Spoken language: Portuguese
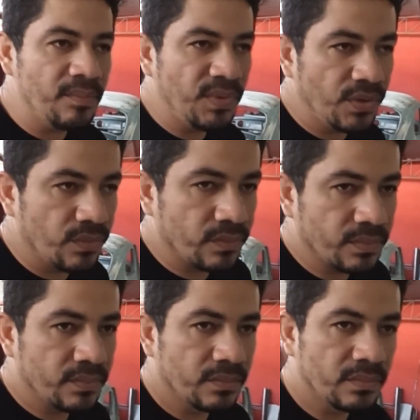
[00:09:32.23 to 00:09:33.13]
mil
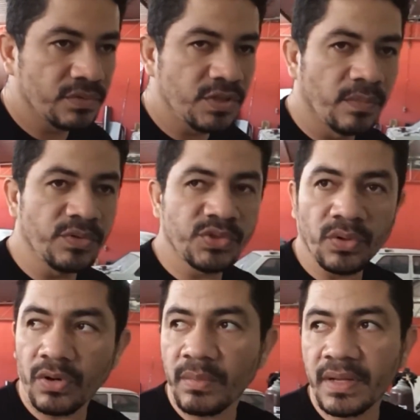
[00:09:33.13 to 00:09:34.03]
de mão de
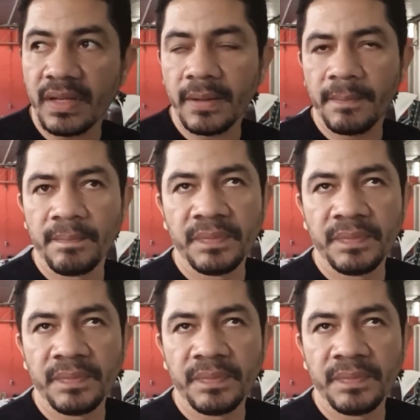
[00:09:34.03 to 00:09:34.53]
obra, né?